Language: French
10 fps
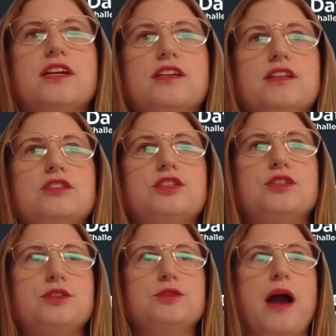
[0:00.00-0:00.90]
dans
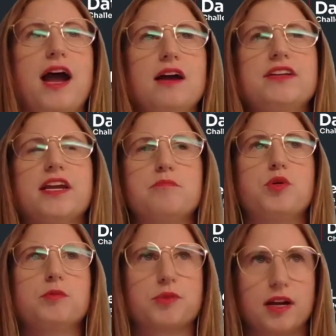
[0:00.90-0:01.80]
notre solution
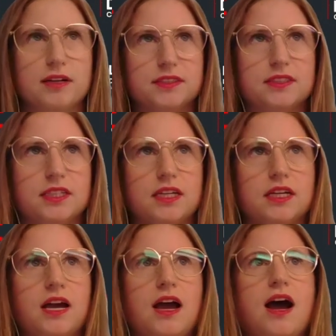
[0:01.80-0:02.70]
le fait
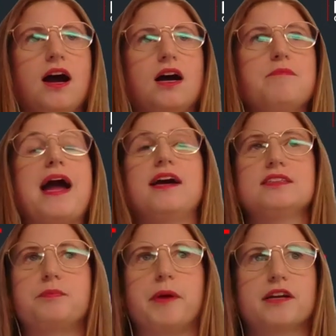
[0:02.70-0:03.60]
d'avoir
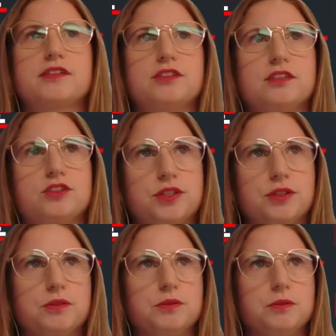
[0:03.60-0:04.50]
un,
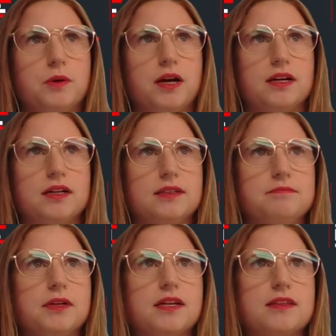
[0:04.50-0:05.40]
une
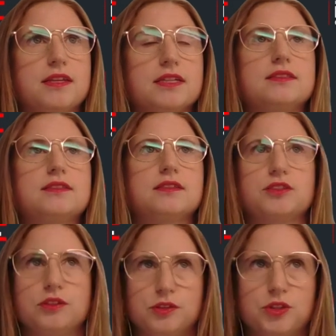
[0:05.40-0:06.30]
importation de données
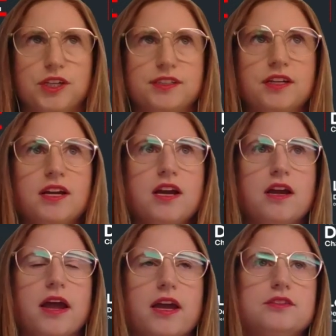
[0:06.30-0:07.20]
euh,
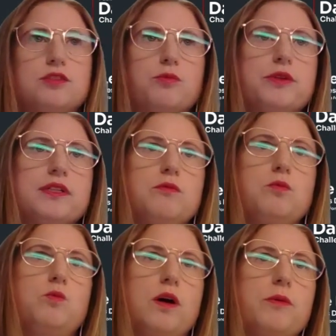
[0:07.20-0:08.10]
privées dans
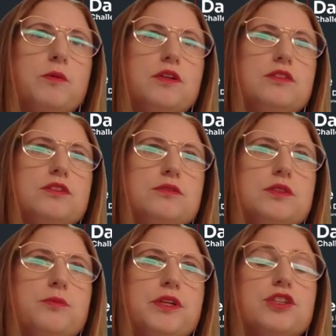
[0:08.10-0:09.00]
la solution.
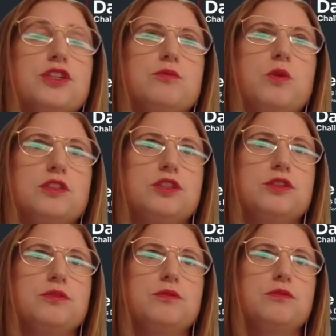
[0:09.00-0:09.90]
Donc, ce qu'on
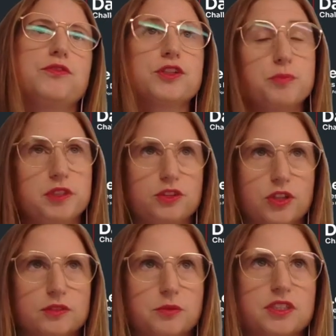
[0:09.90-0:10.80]
veut faire, c'est
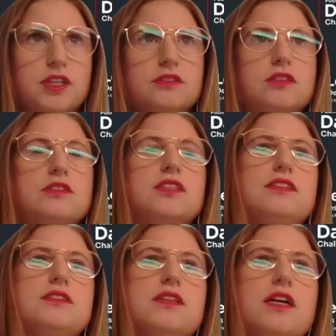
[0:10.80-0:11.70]
euh, tout d'abord